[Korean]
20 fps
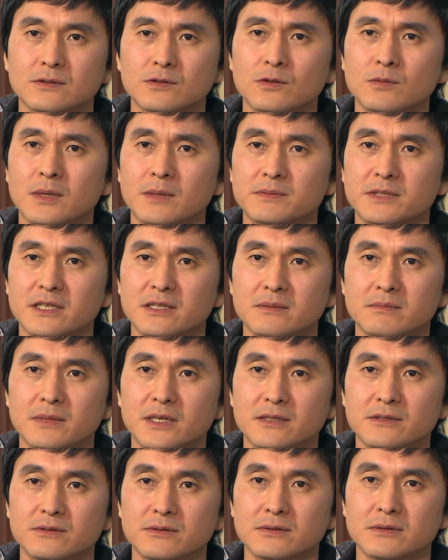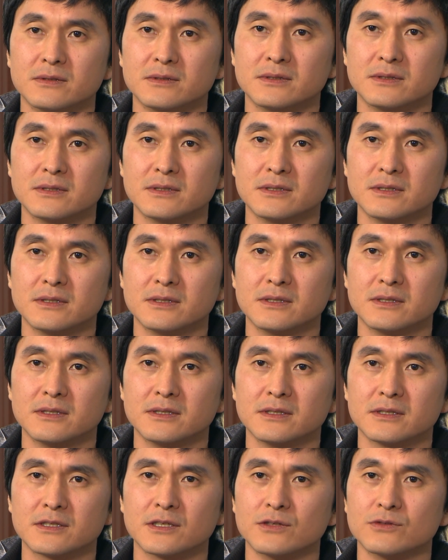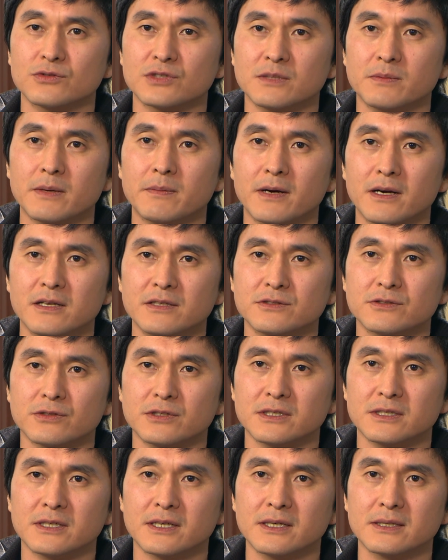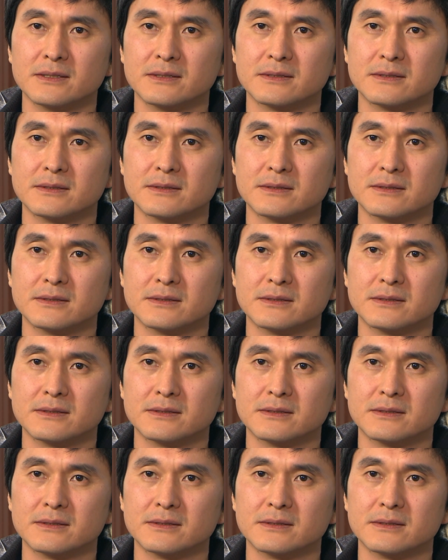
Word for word: 고맙다는 말도 결국 입에 발린 술인가?